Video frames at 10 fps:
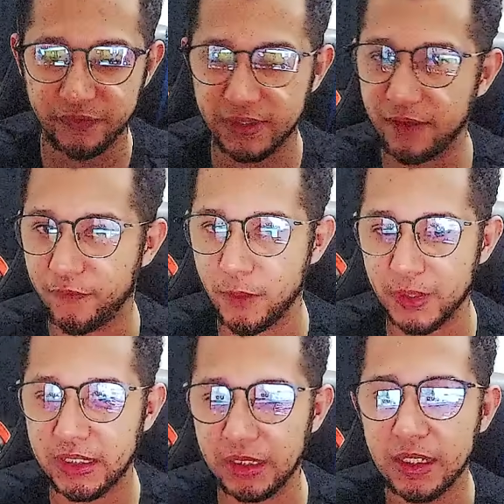da forma
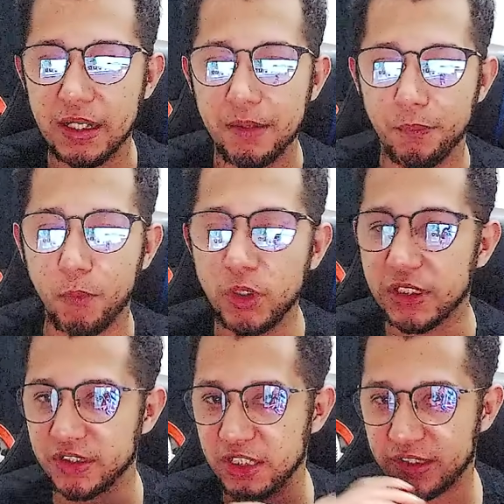que
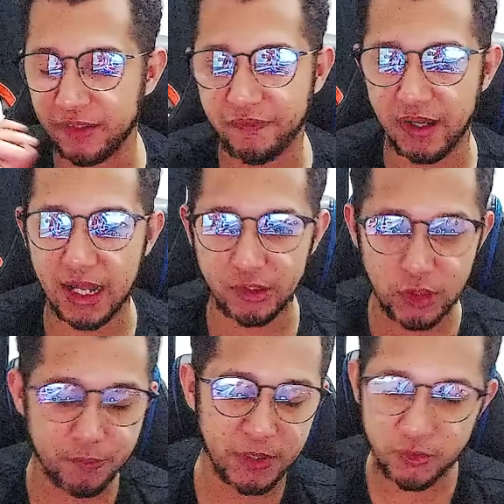muita gente tem falado
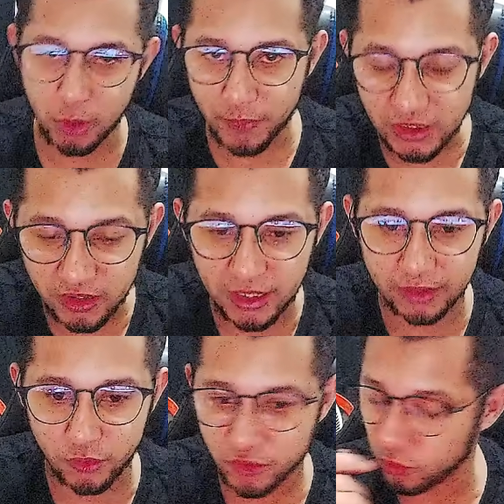aí, principalmente
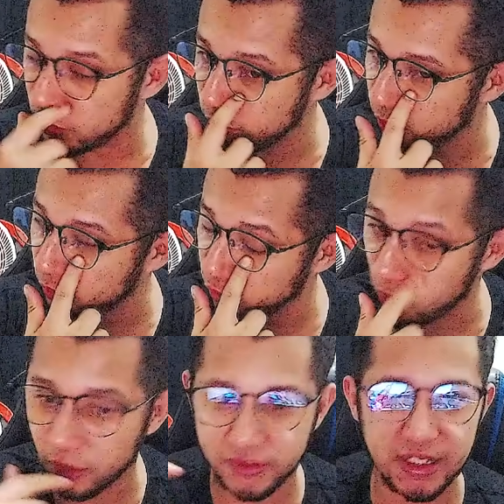criadores de conteúdo de outros
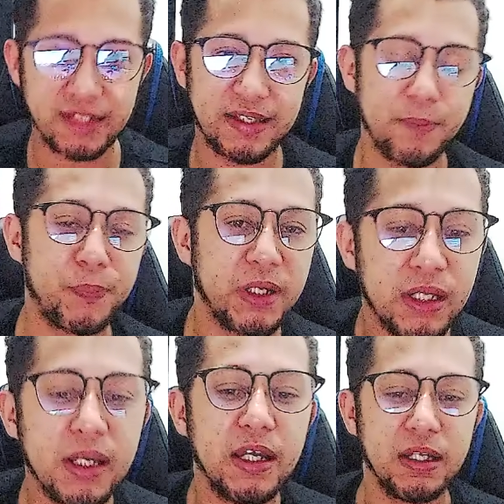jogos, e é sempre,
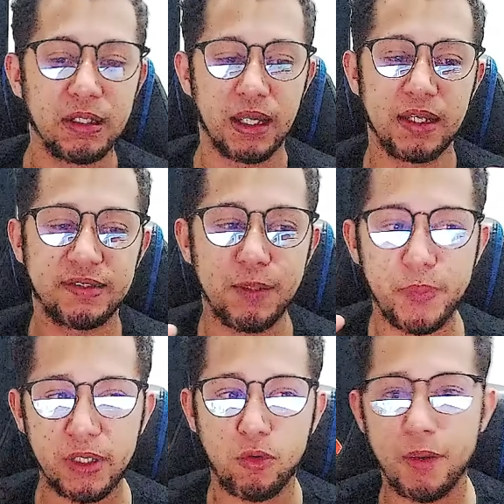é
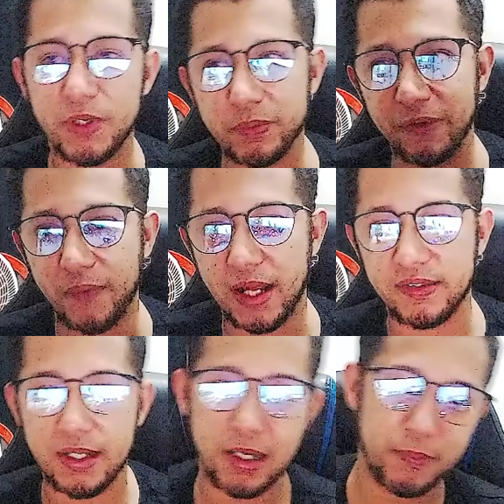sempre com a mesma
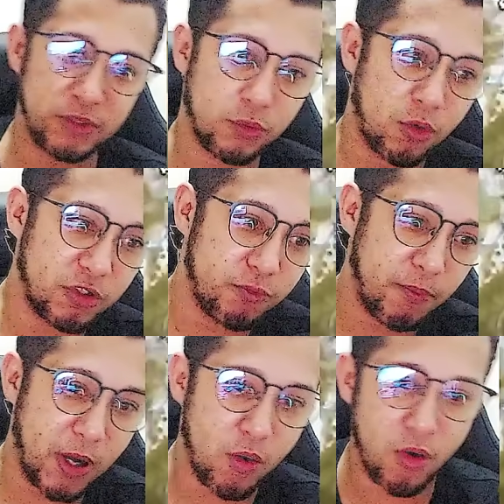frase: ah, mas o código
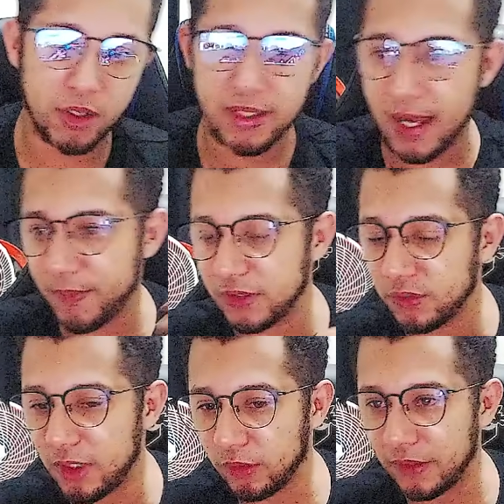Mobile roda, ah, mas o
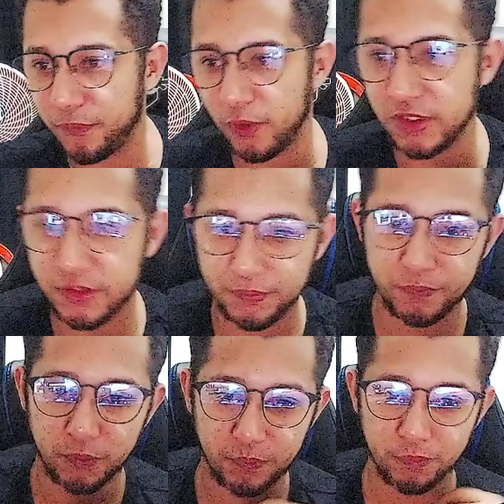Delta Force
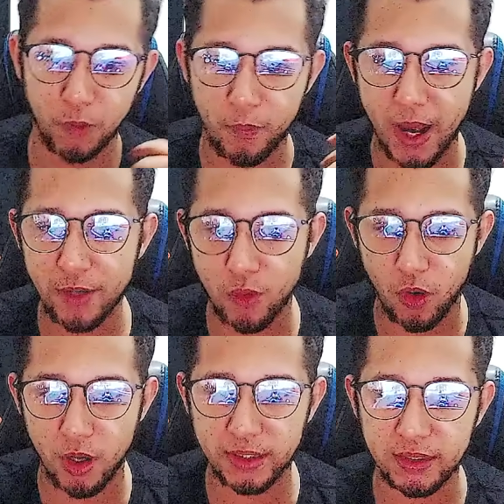Mobile
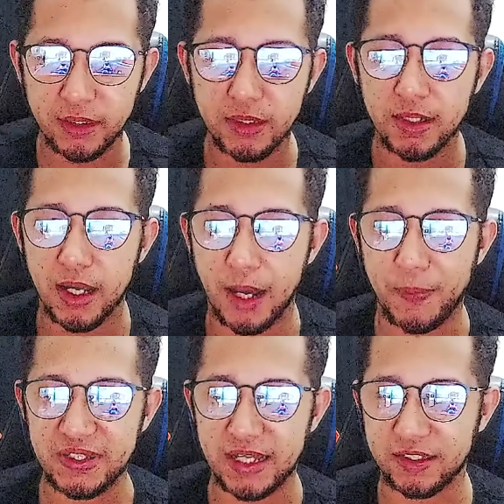roda.
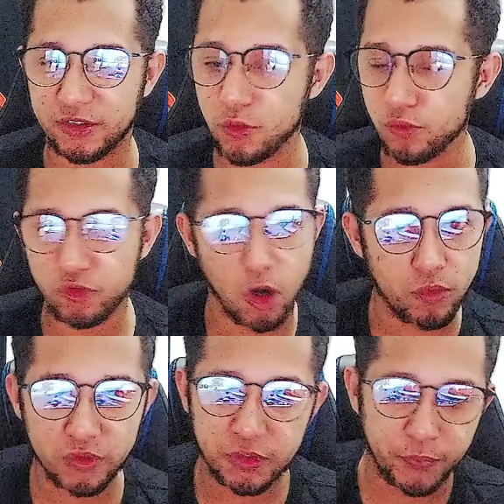Rapaziada, são
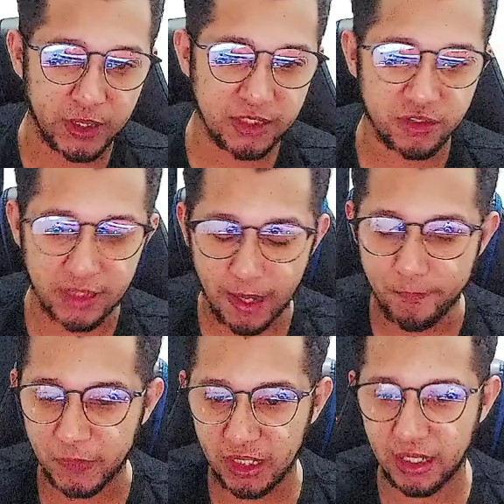jogos diferentes, tá?
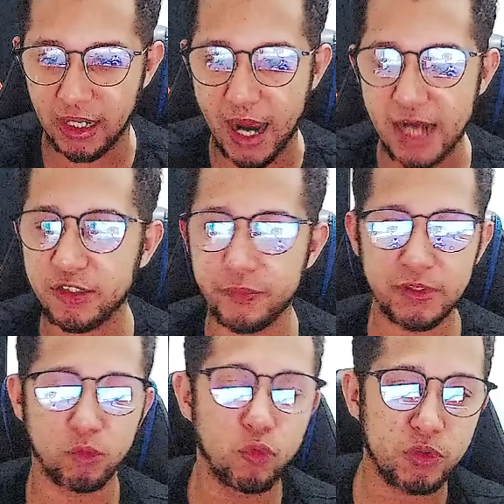É, a
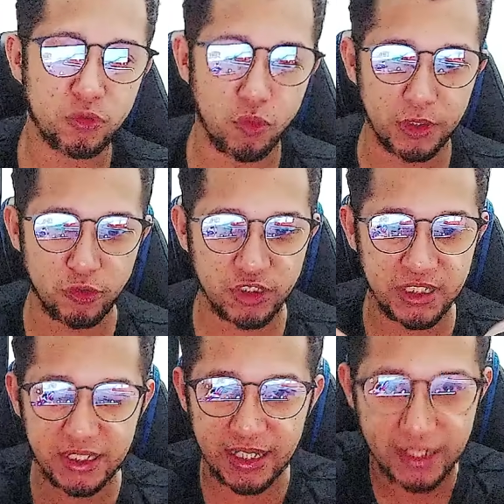Activision nunca escondeu de
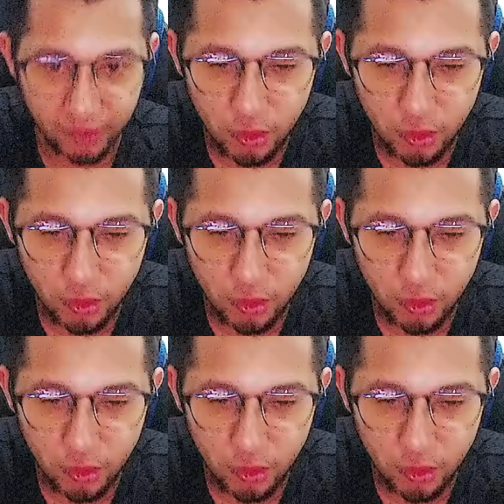ninguém que ela é uma